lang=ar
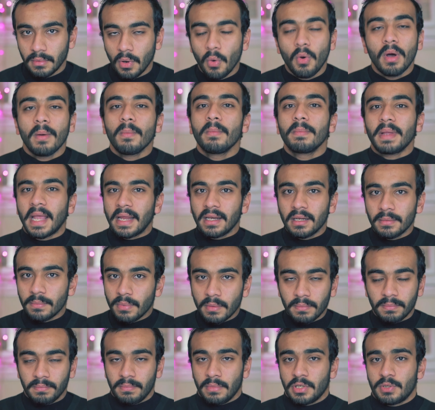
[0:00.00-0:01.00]
هو يعني
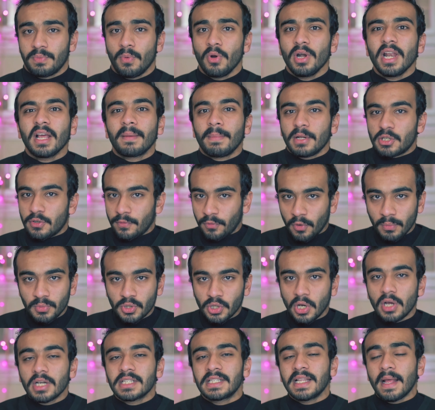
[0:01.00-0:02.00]
مش بقول لك ما
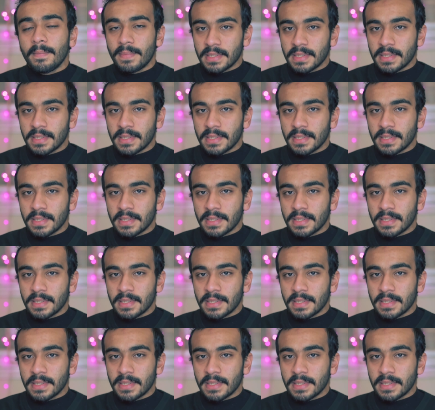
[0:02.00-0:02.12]
تشوفهمش خالص